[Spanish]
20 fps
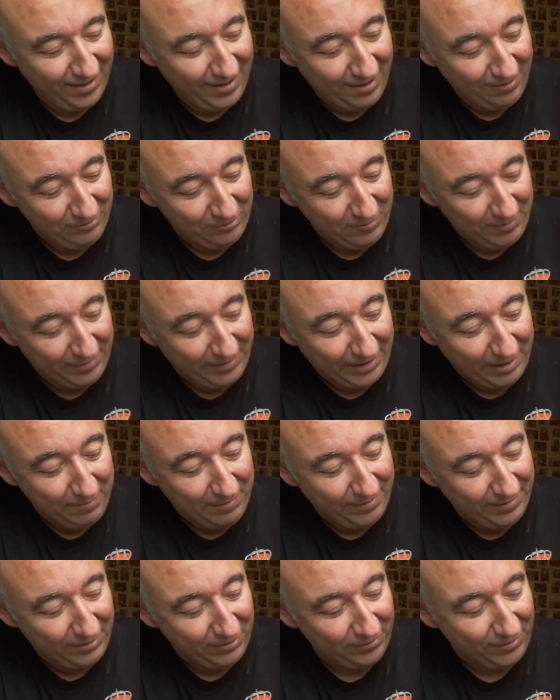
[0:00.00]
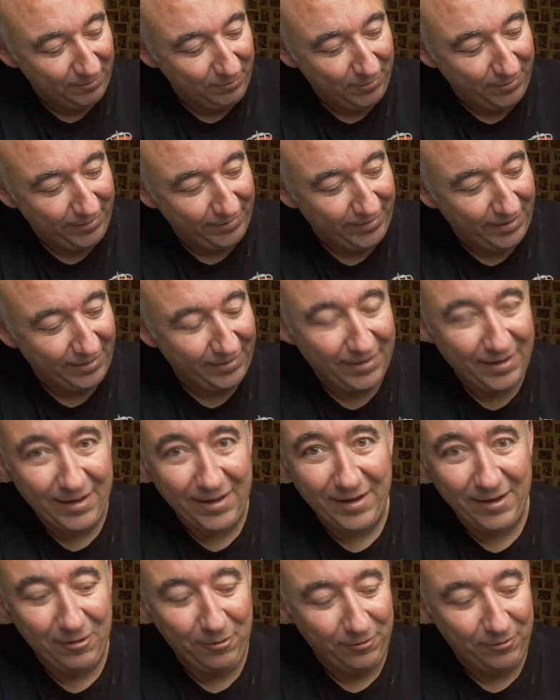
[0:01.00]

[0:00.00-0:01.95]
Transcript: automáticamente no se puede saltar,